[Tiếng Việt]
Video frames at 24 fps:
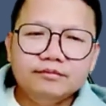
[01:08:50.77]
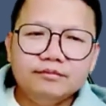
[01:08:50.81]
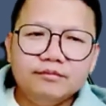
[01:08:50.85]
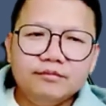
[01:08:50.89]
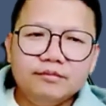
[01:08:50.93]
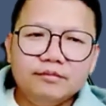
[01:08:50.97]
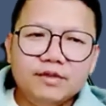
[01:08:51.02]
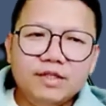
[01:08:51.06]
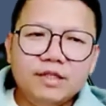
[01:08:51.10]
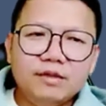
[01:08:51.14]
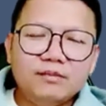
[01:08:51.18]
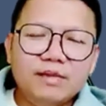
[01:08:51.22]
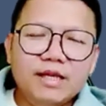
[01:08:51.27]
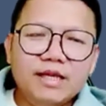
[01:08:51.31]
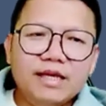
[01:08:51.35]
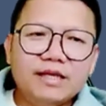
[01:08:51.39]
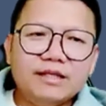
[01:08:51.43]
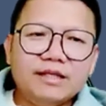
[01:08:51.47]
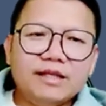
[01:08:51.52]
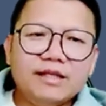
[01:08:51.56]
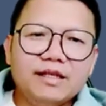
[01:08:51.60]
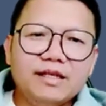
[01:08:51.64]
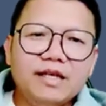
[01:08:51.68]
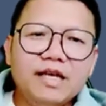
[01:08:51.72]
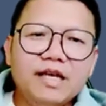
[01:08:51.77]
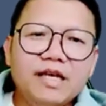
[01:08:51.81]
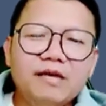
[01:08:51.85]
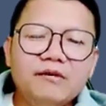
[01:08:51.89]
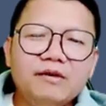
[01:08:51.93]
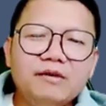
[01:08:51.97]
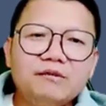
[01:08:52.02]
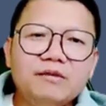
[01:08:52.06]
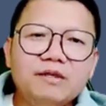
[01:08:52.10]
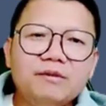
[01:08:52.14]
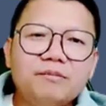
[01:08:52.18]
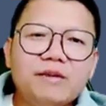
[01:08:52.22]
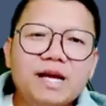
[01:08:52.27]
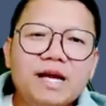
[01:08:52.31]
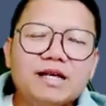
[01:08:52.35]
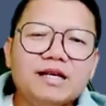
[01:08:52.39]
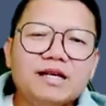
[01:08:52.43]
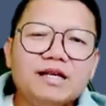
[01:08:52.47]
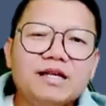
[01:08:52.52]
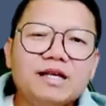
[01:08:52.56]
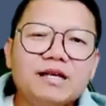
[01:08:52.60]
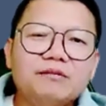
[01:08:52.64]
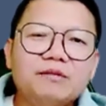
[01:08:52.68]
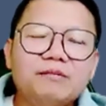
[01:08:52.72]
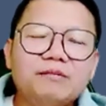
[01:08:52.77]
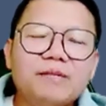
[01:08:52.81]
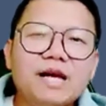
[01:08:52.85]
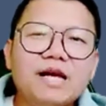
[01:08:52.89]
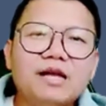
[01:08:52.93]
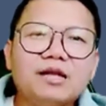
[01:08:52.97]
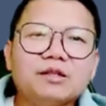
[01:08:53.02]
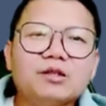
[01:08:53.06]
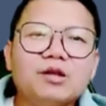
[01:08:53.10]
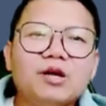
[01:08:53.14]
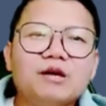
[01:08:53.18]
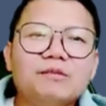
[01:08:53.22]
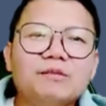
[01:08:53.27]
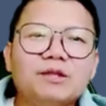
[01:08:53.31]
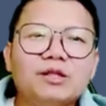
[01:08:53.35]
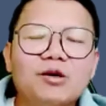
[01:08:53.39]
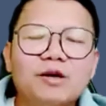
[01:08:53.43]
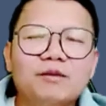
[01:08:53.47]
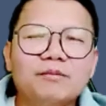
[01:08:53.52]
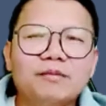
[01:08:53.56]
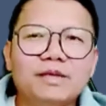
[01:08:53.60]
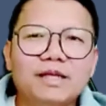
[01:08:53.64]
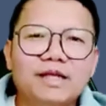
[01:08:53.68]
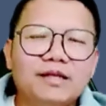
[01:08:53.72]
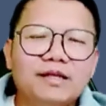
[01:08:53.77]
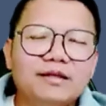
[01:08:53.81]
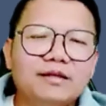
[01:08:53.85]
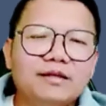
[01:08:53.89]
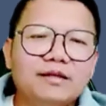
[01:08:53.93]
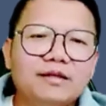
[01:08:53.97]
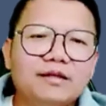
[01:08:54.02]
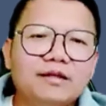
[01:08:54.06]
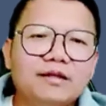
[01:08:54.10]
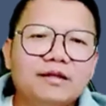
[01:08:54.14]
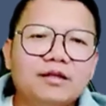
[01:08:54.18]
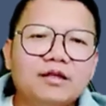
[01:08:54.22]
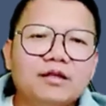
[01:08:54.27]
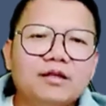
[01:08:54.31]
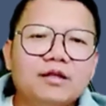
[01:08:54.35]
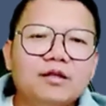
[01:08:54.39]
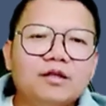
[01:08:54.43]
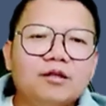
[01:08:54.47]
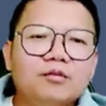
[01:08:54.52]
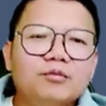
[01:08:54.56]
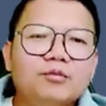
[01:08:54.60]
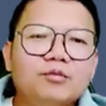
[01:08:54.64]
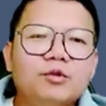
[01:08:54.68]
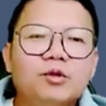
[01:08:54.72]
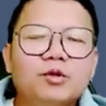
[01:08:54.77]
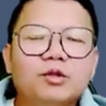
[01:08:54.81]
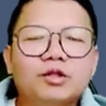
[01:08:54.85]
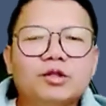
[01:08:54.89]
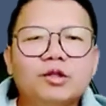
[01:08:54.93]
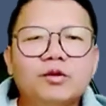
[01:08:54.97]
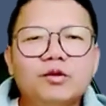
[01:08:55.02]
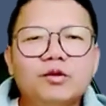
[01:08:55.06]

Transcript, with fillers: thì bây giờ này vậy bị ba cần đạo bị ba cả thò mà thò mía phụ thua